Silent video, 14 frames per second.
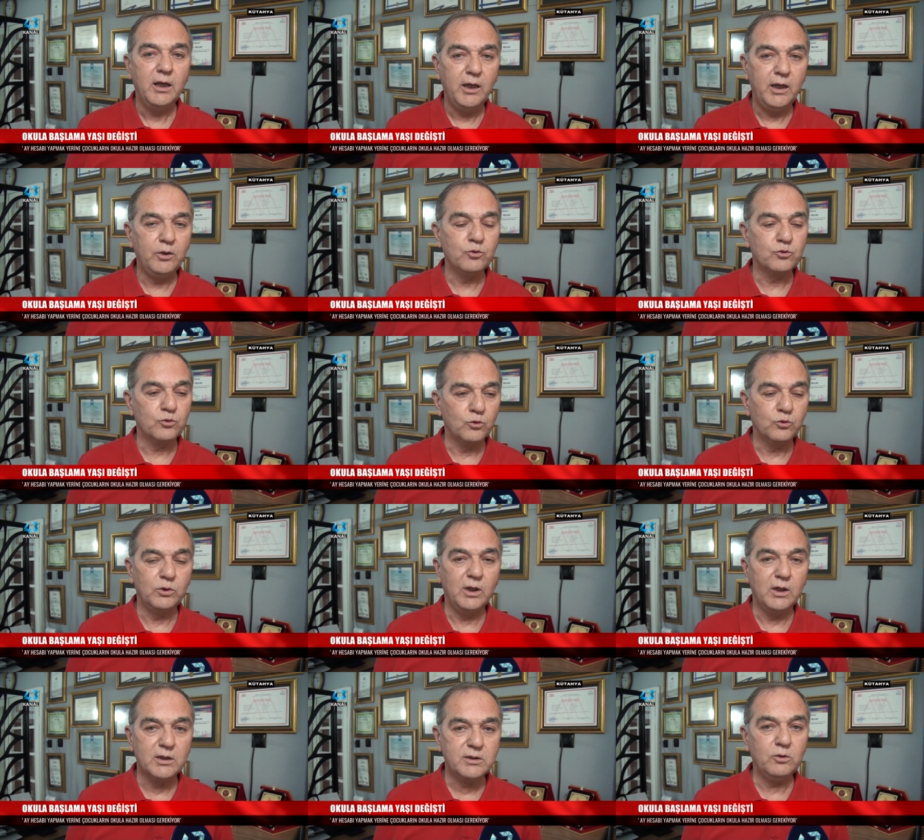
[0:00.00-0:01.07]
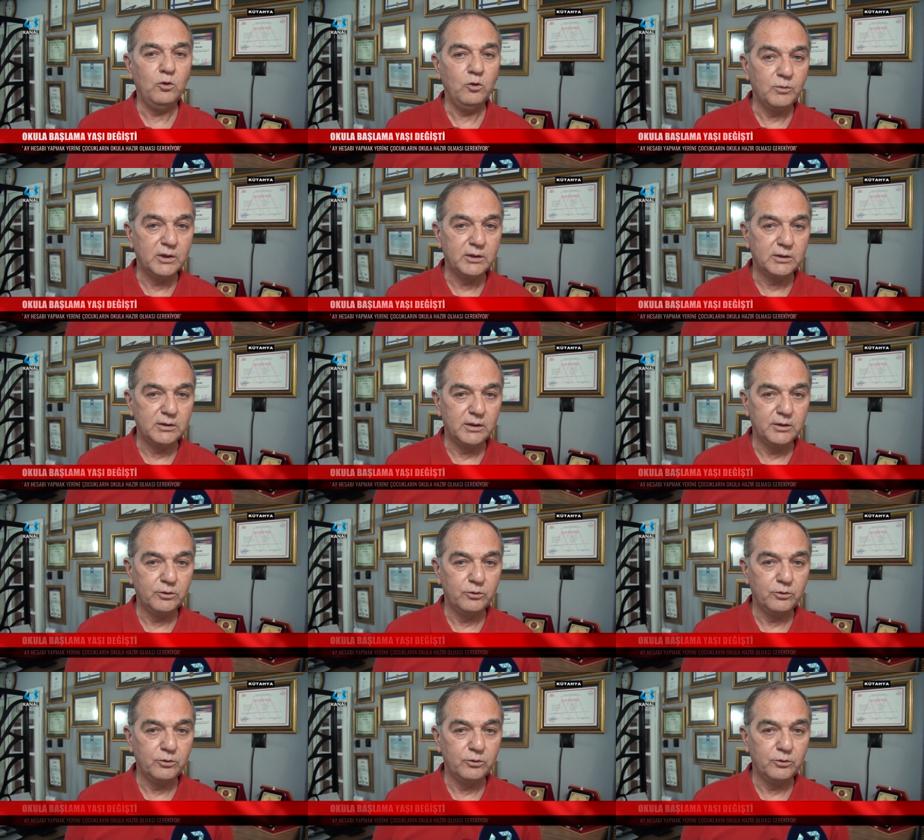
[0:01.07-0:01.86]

henüz okula hazır olmadıklarını